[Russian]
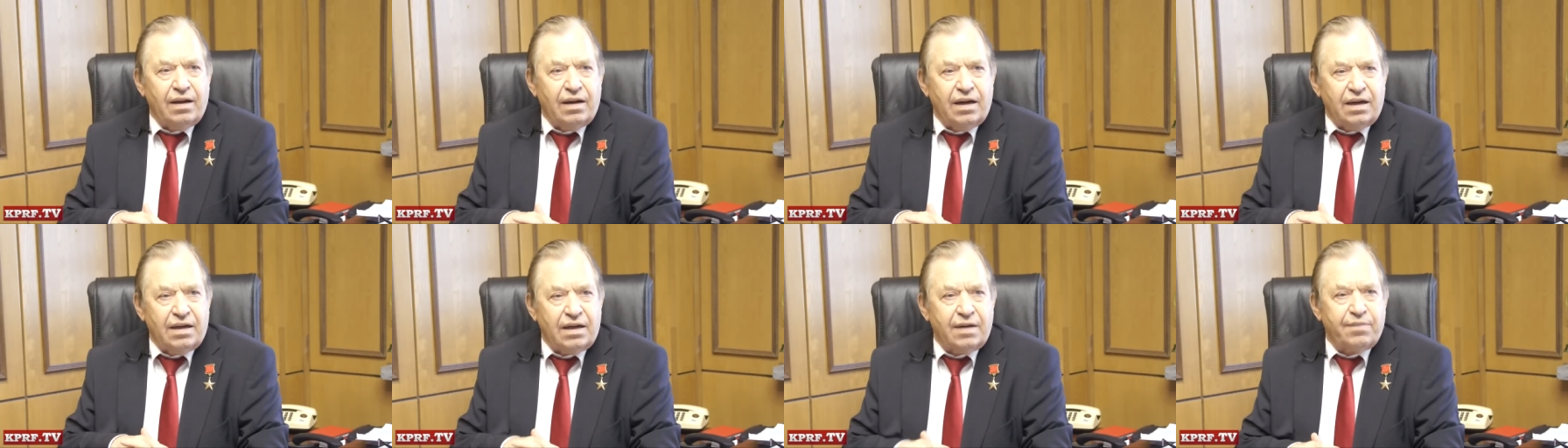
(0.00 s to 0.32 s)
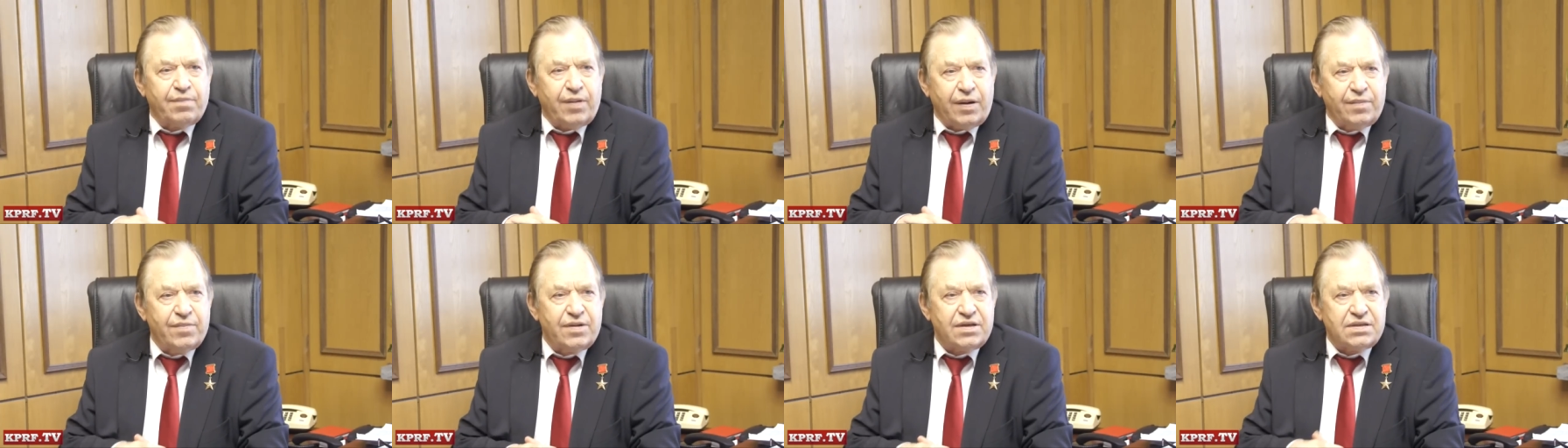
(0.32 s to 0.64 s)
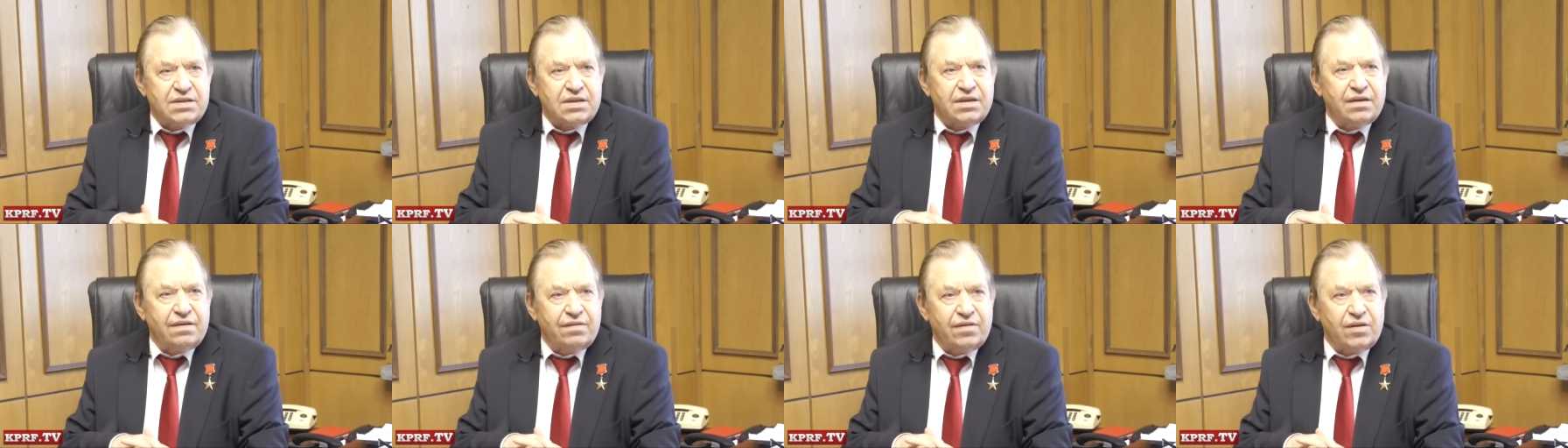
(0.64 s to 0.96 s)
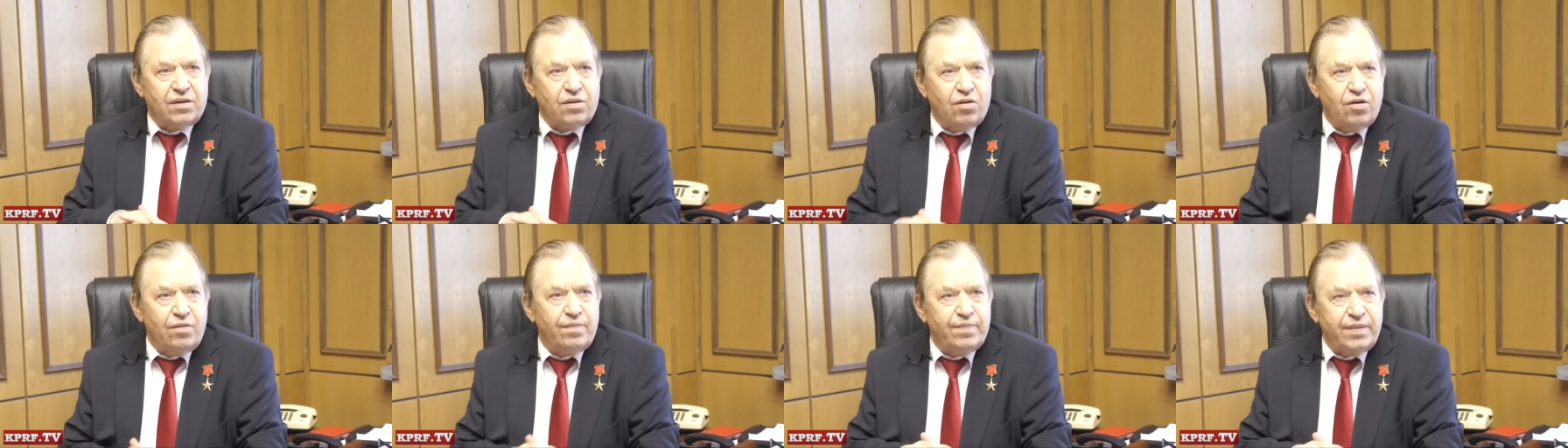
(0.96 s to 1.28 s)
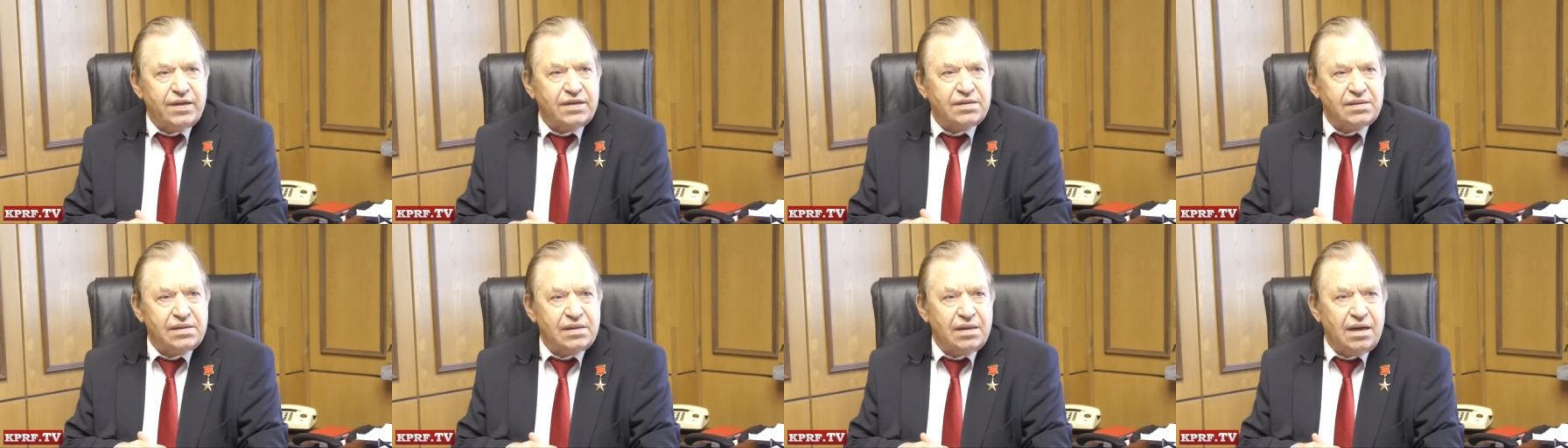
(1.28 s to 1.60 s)
агропромышленного
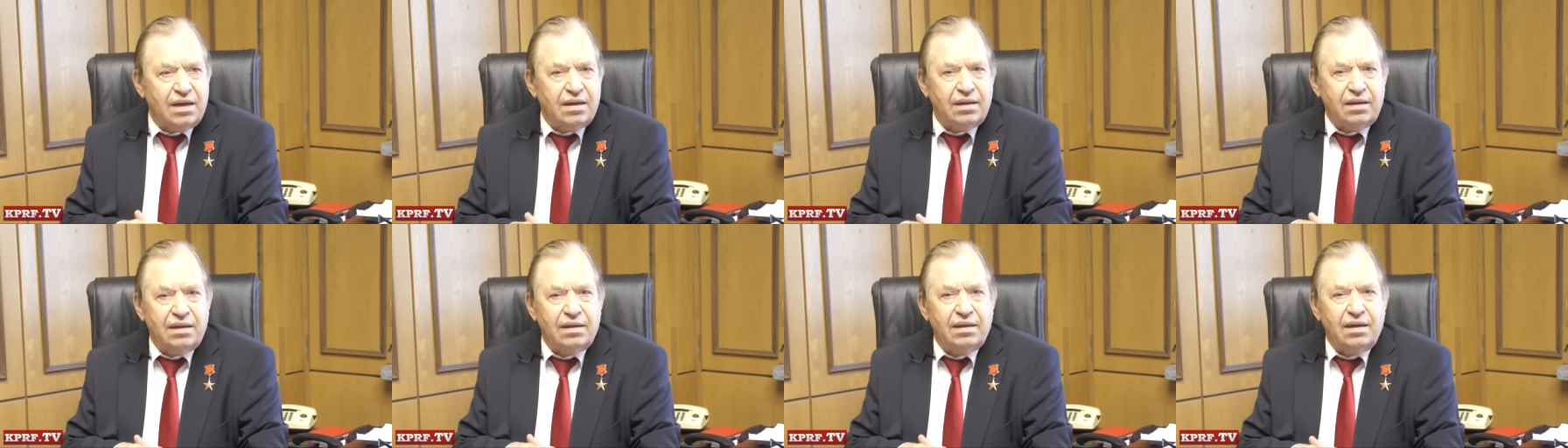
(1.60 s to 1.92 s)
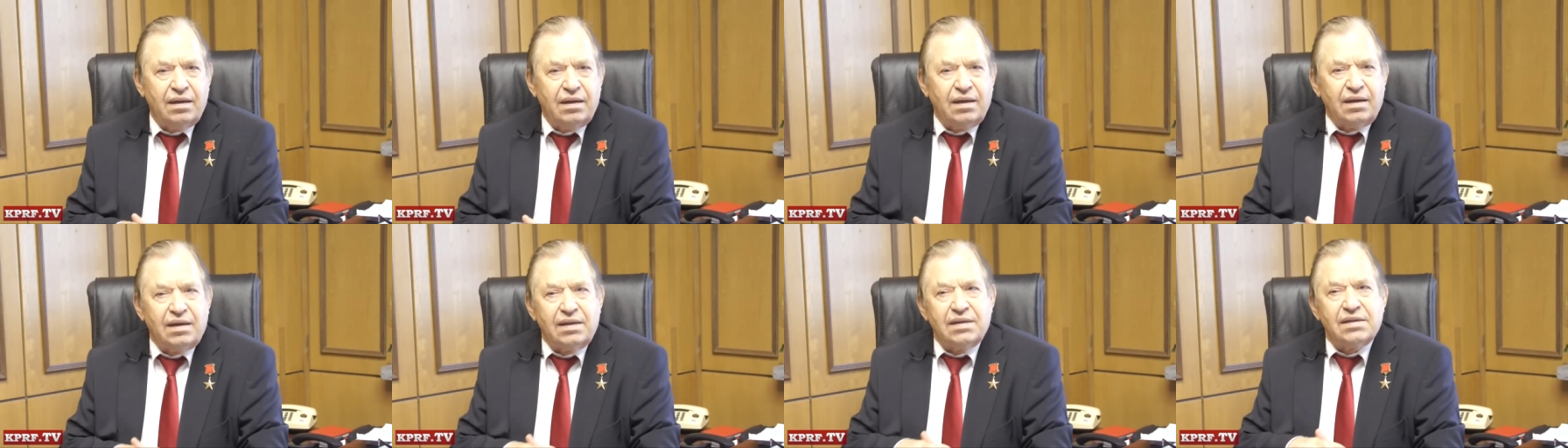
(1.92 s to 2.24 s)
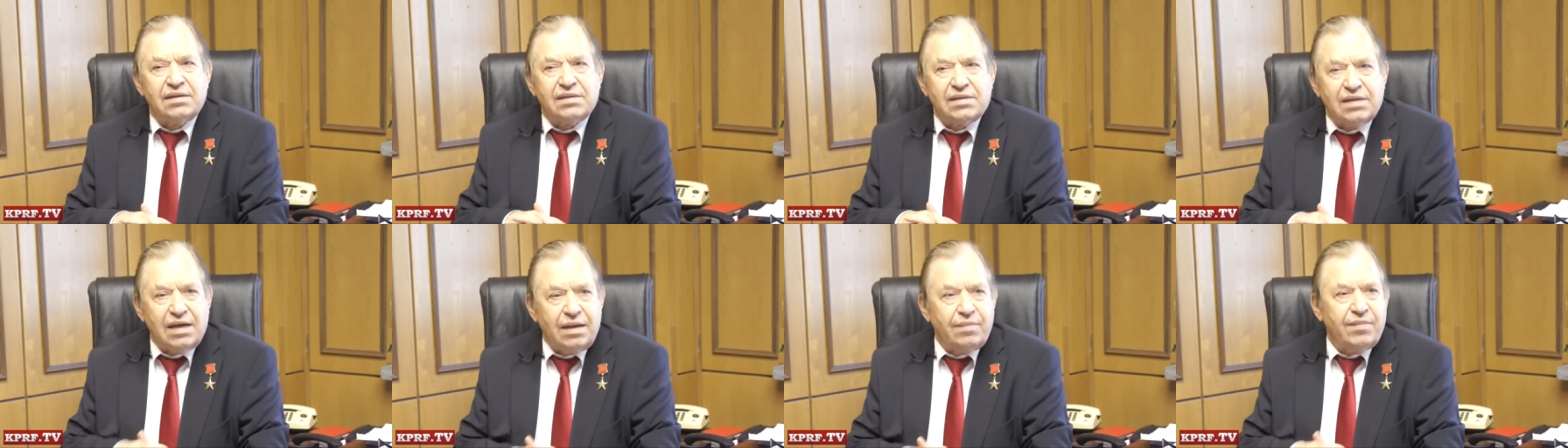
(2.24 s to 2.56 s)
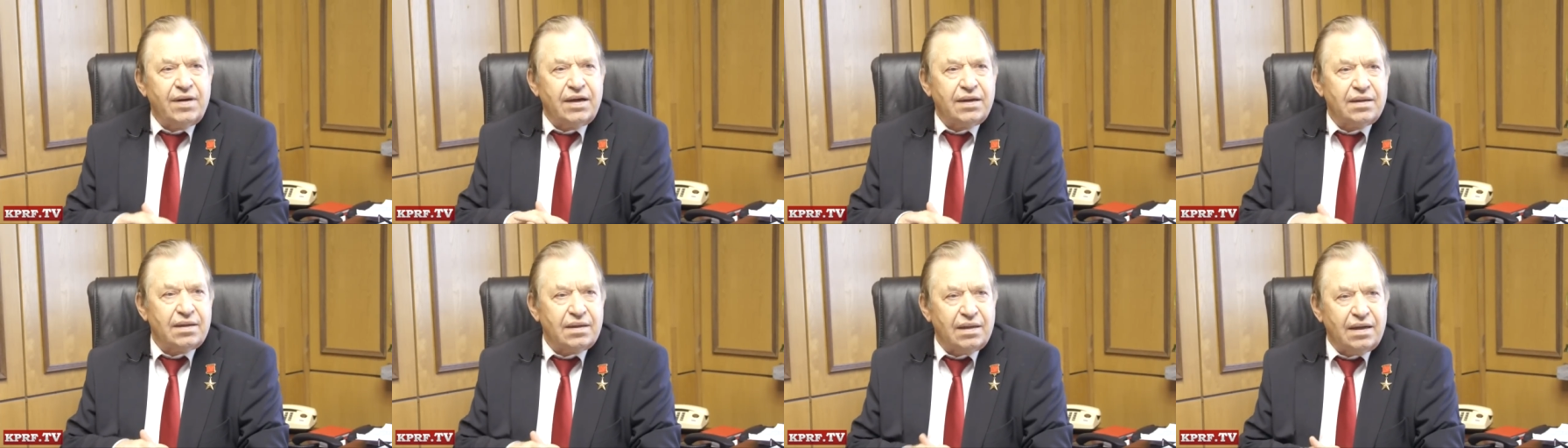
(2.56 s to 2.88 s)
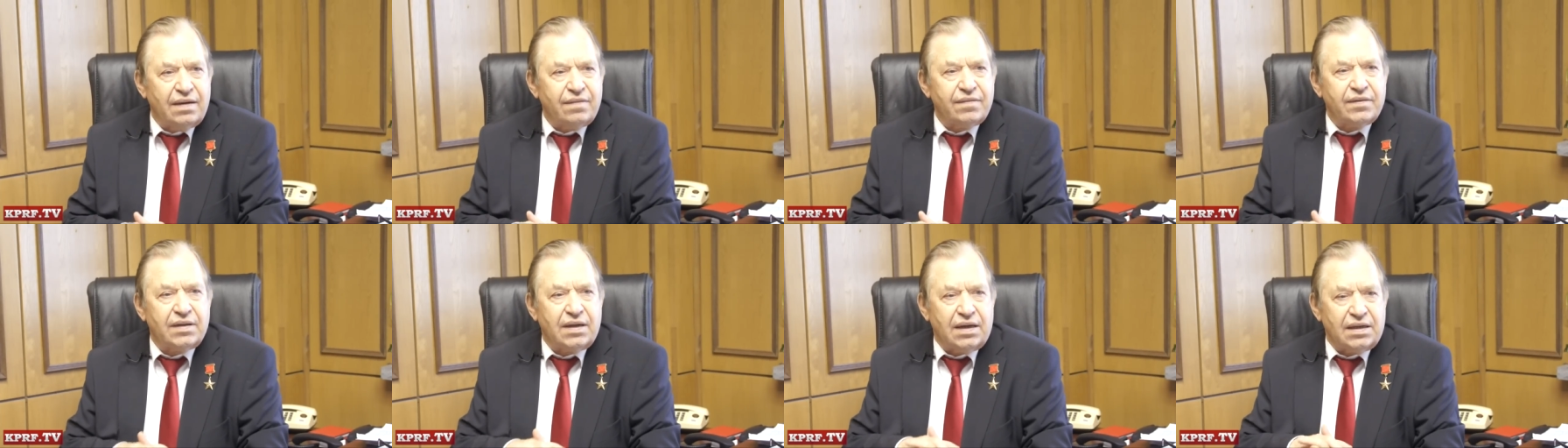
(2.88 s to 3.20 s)
комплекса и, самое
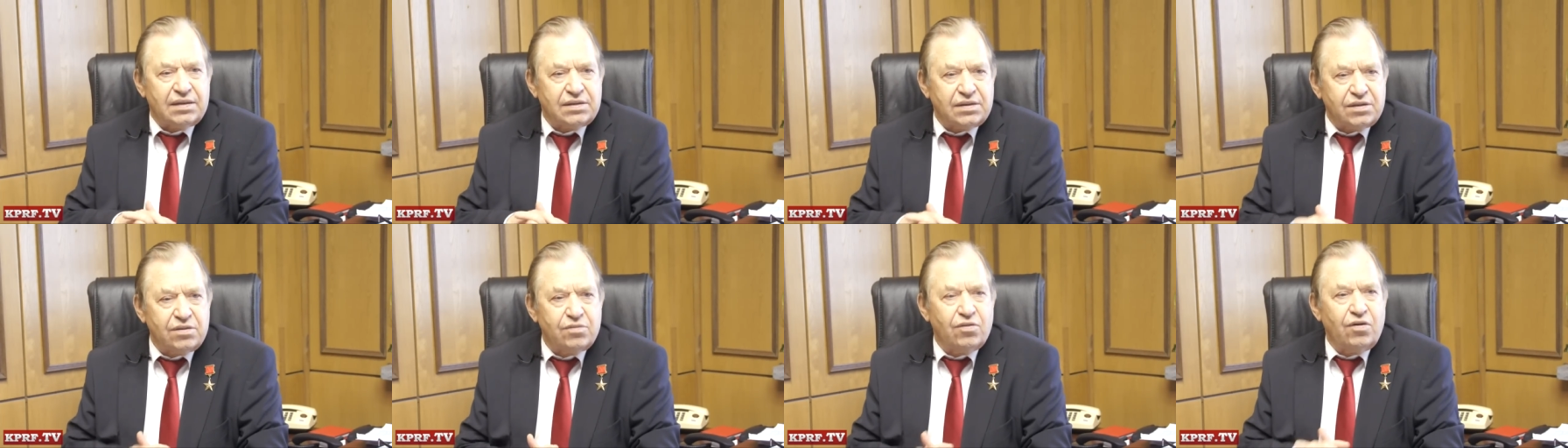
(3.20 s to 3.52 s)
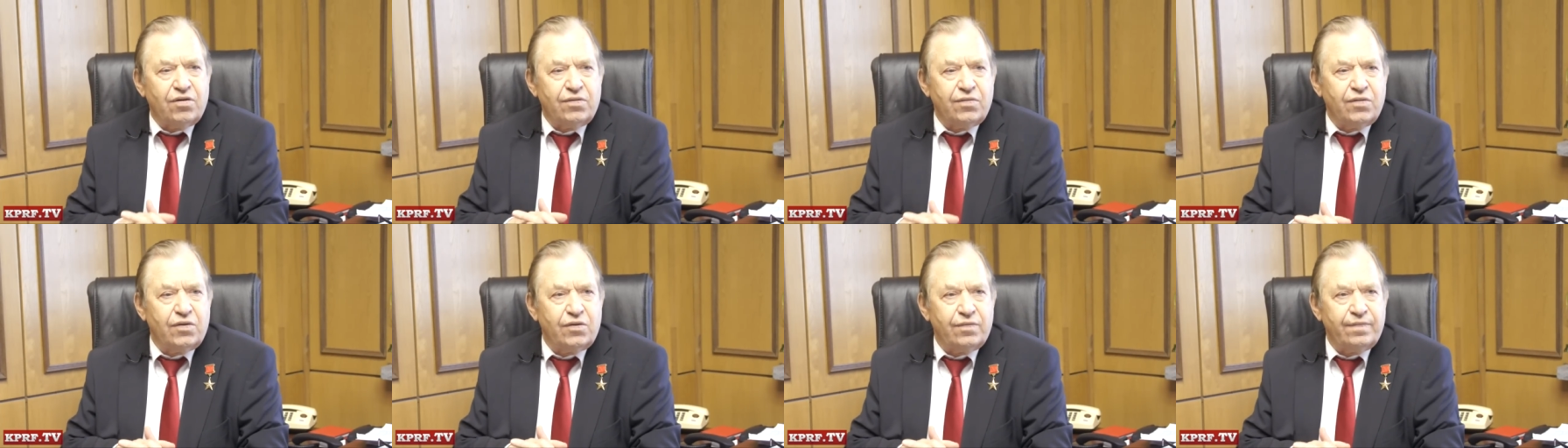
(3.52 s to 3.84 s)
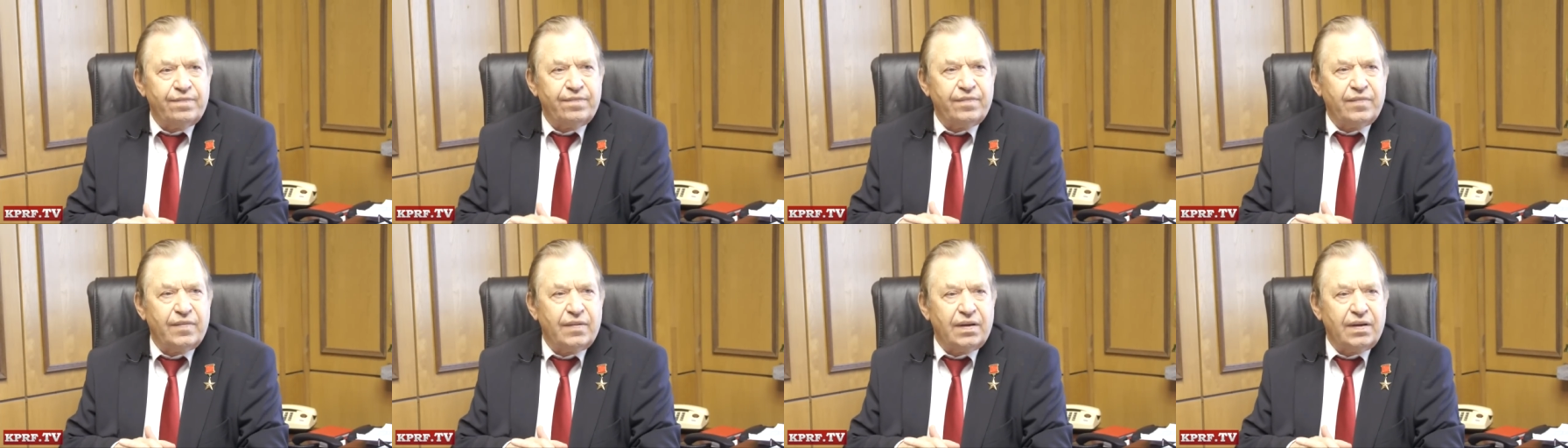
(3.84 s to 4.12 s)
главное, основу,